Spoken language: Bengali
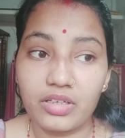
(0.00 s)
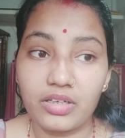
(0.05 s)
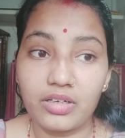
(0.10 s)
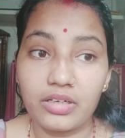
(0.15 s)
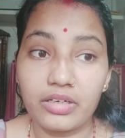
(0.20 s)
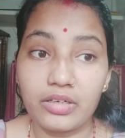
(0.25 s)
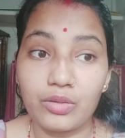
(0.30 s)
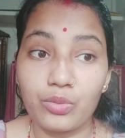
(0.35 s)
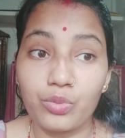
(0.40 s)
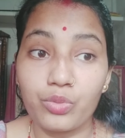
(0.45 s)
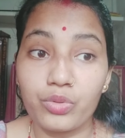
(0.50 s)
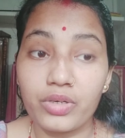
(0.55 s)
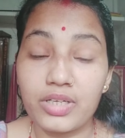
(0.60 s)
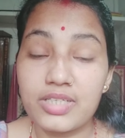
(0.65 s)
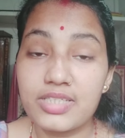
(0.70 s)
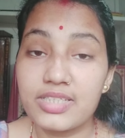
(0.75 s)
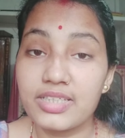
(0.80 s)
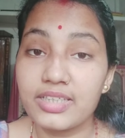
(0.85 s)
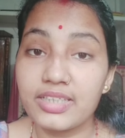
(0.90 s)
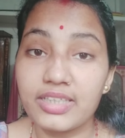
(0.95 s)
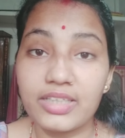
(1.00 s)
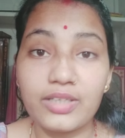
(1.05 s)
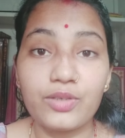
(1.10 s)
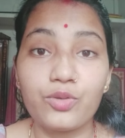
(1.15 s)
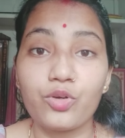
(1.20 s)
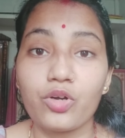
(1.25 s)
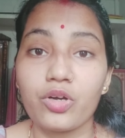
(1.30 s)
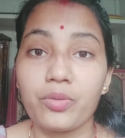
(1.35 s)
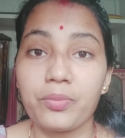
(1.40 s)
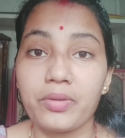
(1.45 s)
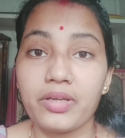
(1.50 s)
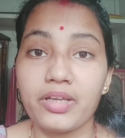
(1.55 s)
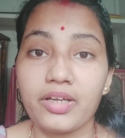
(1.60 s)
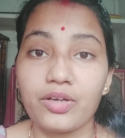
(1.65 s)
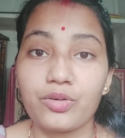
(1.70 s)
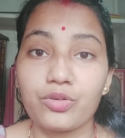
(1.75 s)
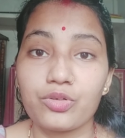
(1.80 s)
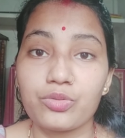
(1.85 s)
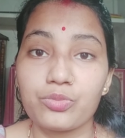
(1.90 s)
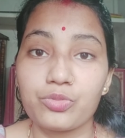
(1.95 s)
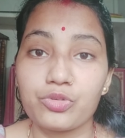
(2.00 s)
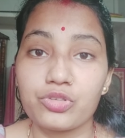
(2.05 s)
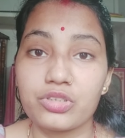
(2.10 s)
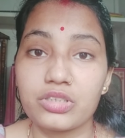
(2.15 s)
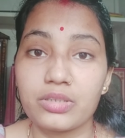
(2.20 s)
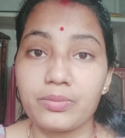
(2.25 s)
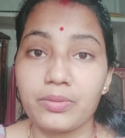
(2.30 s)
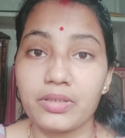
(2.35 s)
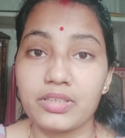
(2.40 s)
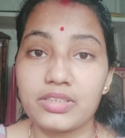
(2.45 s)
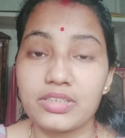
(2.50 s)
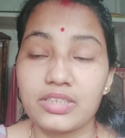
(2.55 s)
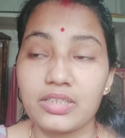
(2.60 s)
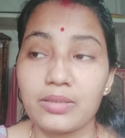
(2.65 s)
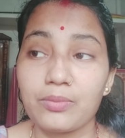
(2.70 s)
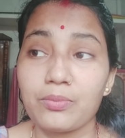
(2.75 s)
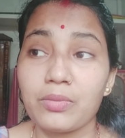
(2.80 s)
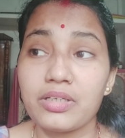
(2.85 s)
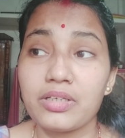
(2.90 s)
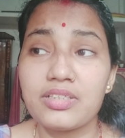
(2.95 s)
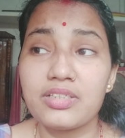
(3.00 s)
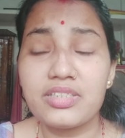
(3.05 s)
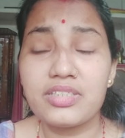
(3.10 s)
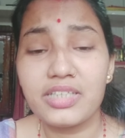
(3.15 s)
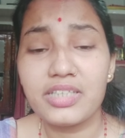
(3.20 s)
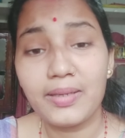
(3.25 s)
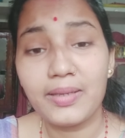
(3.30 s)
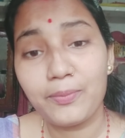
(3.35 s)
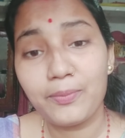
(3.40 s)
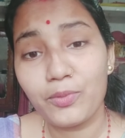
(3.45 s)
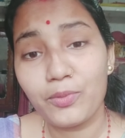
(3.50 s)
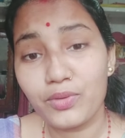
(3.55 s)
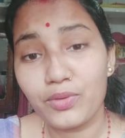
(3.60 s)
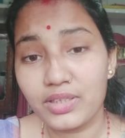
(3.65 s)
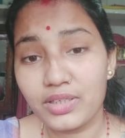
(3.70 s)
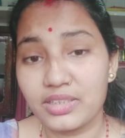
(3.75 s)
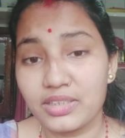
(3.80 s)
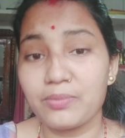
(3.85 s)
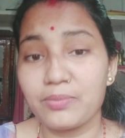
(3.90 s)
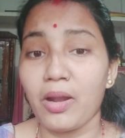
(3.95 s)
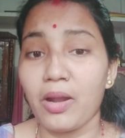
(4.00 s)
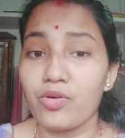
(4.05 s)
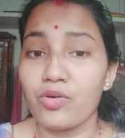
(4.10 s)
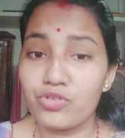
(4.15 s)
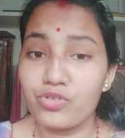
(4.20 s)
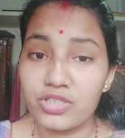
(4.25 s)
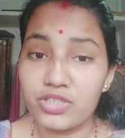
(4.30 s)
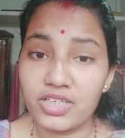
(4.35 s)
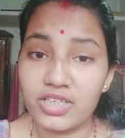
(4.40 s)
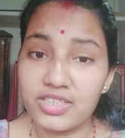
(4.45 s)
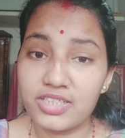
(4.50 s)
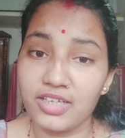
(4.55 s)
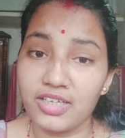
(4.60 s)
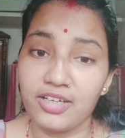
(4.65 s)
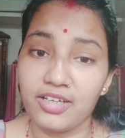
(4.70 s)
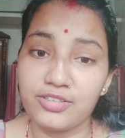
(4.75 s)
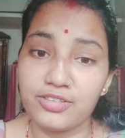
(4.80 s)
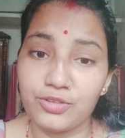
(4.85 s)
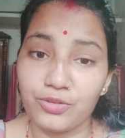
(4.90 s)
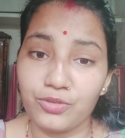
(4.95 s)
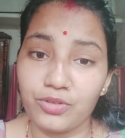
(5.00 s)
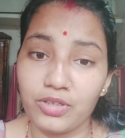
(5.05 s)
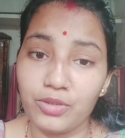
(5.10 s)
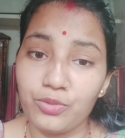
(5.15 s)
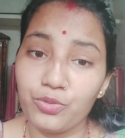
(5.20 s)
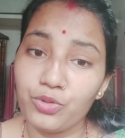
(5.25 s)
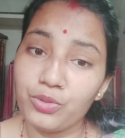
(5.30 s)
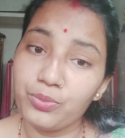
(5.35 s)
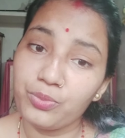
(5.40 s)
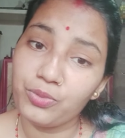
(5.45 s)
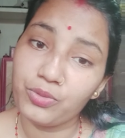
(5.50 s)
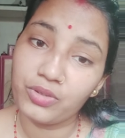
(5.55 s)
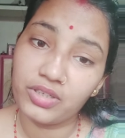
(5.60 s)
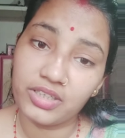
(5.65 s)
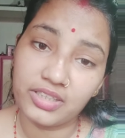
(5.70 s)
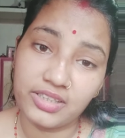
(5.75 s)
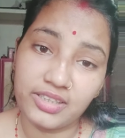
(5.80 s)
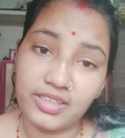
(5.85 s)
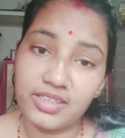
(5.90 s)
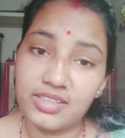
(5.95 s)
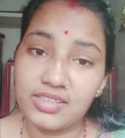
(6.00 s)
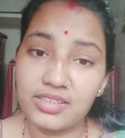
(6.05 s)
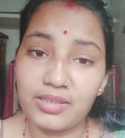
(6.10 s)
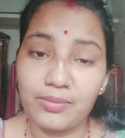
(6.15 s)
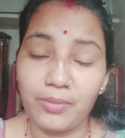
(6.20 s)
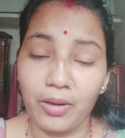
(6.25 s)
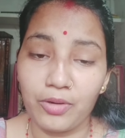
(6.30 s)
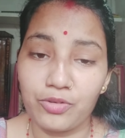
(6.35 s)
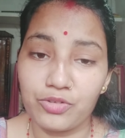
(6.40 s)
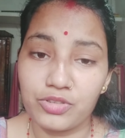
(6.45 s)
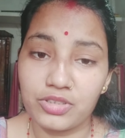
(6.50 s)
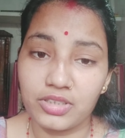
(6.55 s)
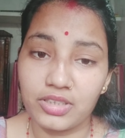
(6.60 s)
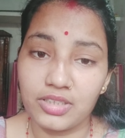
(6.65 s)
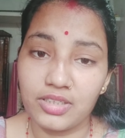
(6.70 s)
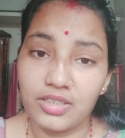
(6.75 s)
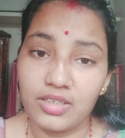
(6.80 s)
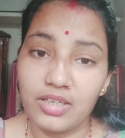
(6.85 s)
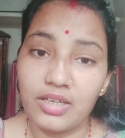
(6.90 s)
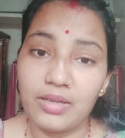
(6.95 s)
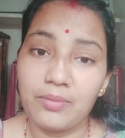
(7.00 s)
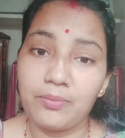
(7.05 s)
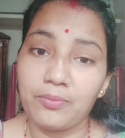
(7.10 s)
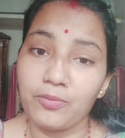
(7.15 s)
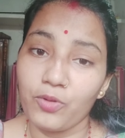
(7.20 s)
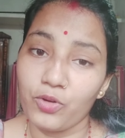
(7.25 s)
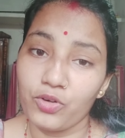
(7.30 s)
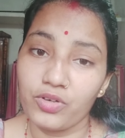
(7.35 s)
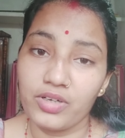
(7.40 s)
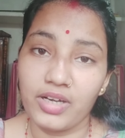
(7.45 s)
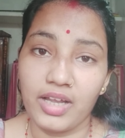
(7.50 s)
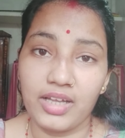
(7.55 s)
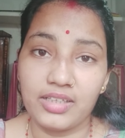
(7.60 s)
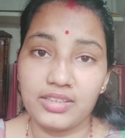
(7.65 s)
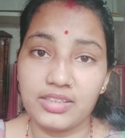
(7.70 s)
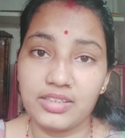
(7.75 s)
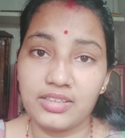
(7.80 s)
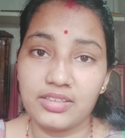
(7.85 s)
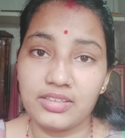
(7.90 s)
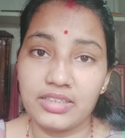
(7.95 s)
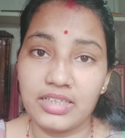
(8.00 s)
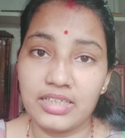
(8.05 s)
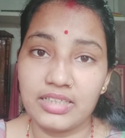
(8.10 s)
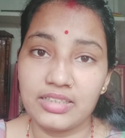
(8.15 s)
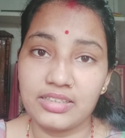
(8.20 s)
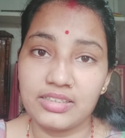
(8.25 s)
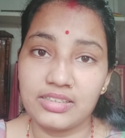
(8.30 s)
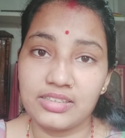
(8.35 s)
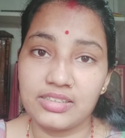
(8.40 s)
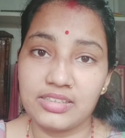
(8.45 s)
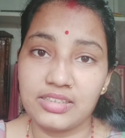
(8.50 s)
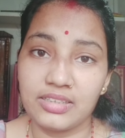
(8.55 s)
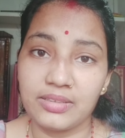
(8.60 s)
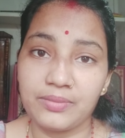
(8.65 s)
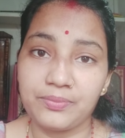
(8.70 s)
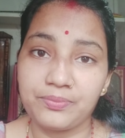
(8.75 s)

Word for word: মানে ওরা যে কি করবে এখনো বুঝতে পারছে না মানে যে প্রকৃতি মানুষকে সাহায্য করে ওই প্রকৃতি আজকে মানুষকে মরণের হাতে ঠেলে দিচ্ছে